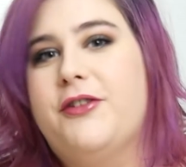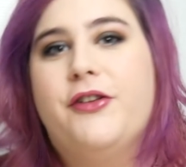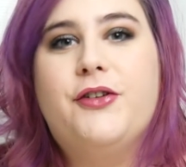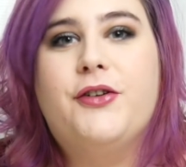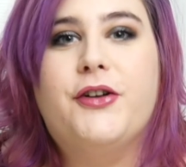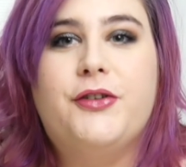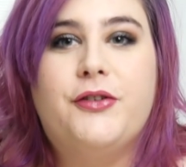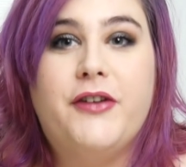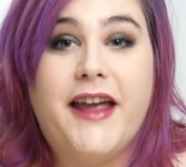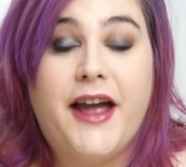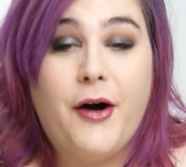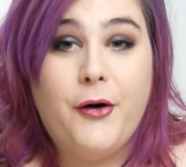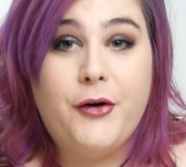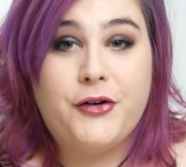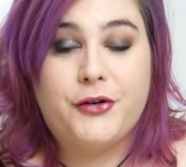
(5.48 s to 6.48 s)
contente de vous
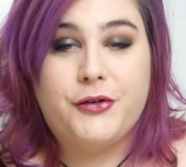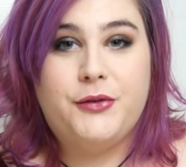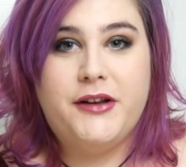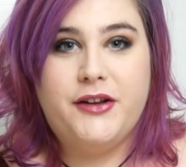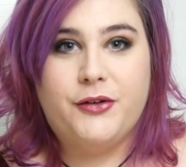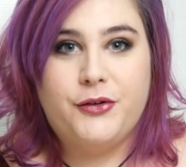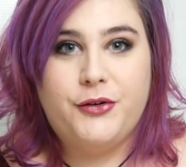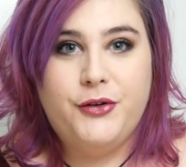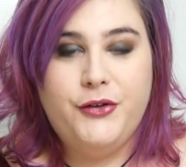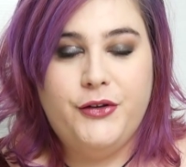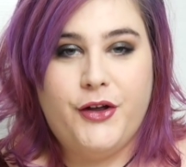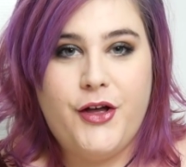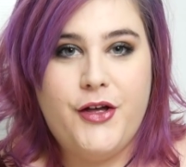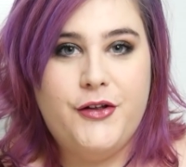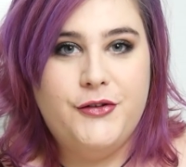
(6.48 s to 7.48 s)
retrouver aujourd'hui dans
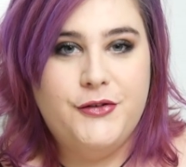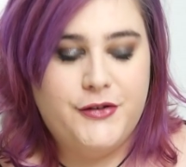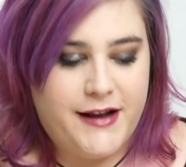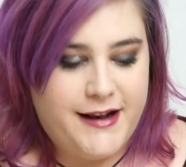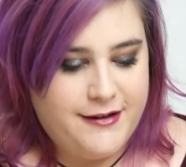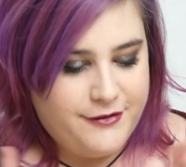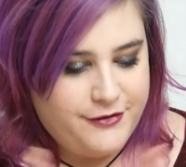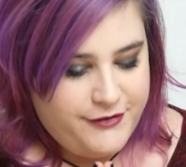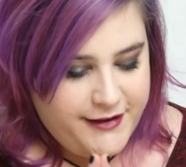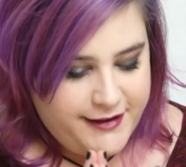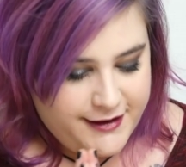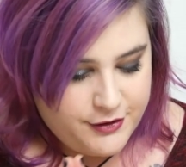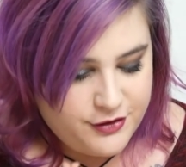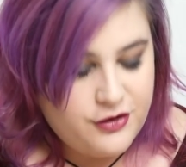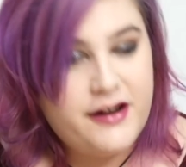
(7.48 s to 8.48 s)
une euh, nouvelle
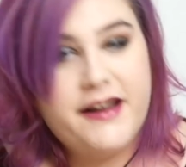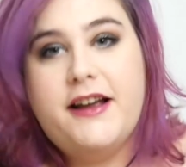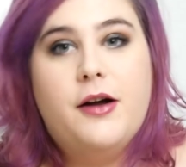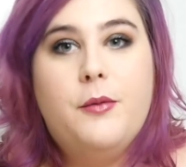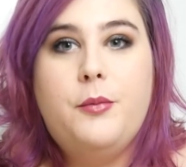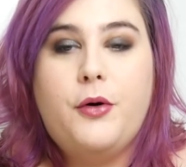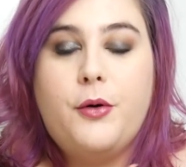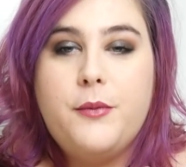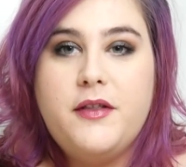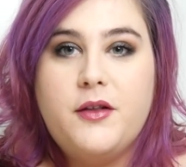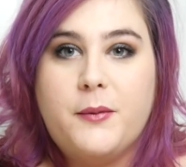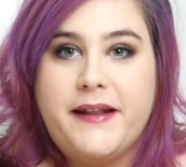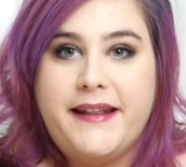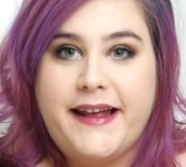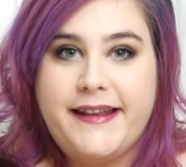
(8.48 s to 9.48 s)
vidéo et comme promis
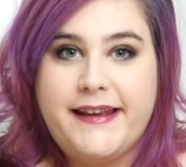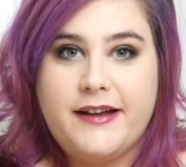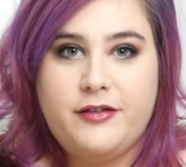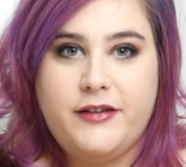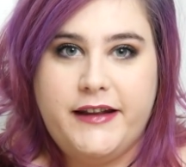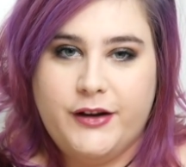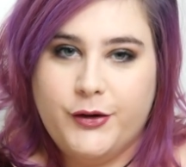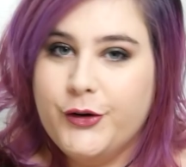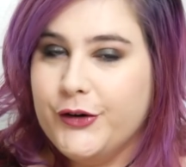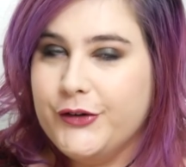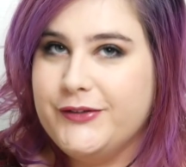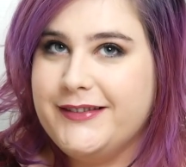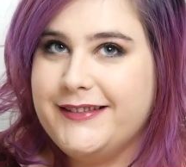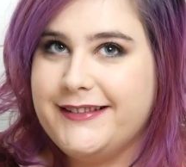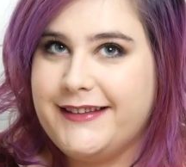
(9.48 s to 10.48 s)
dans ma dernière
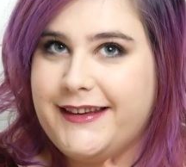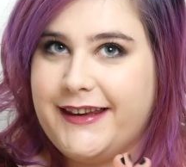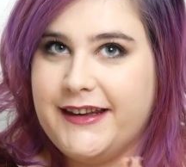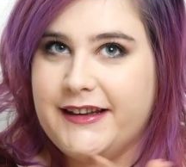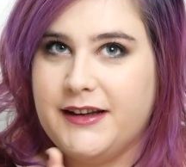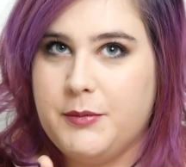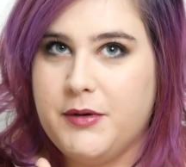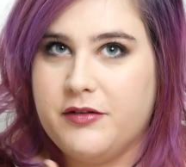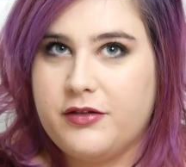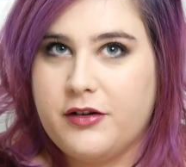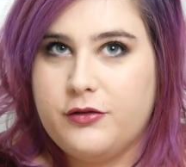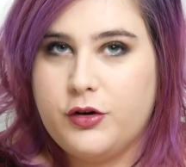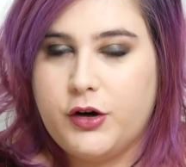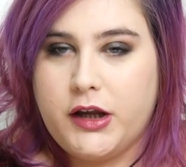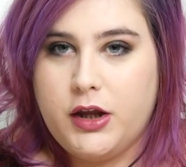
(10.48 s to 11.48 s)
vidéo qui était mes
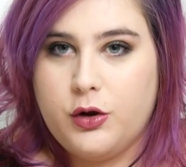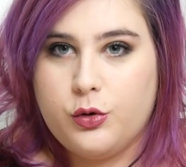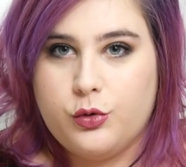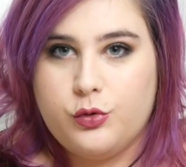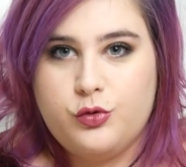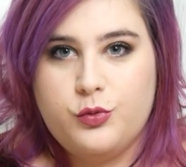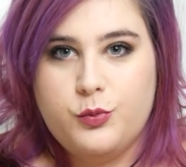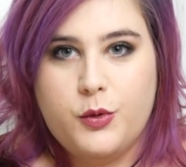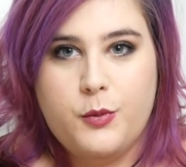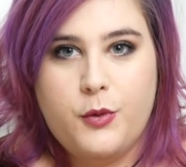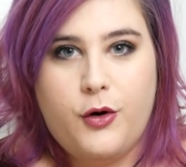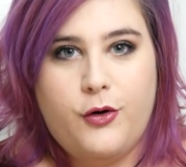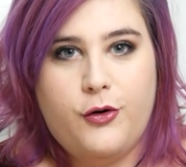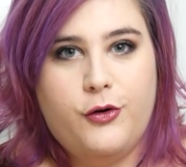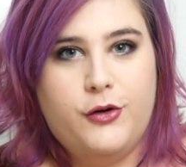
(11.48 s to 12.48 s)
favoris euh, du
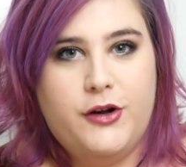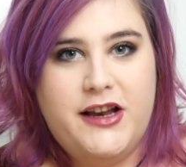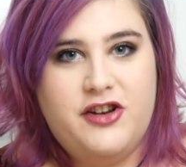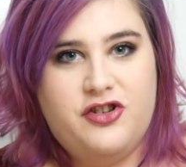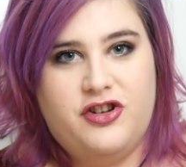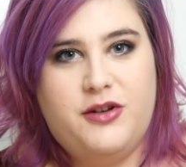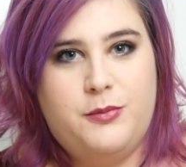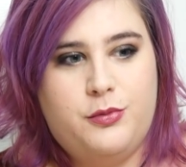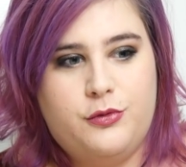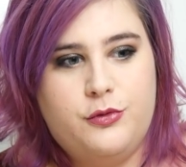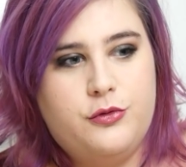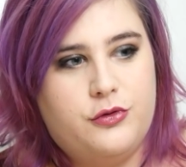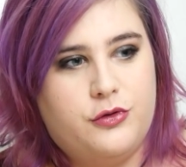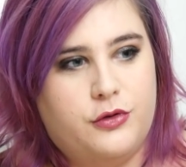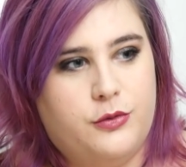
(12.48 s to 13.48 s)
moment euh, léger
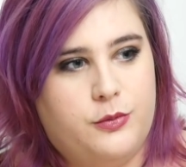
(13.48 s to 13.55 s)
plus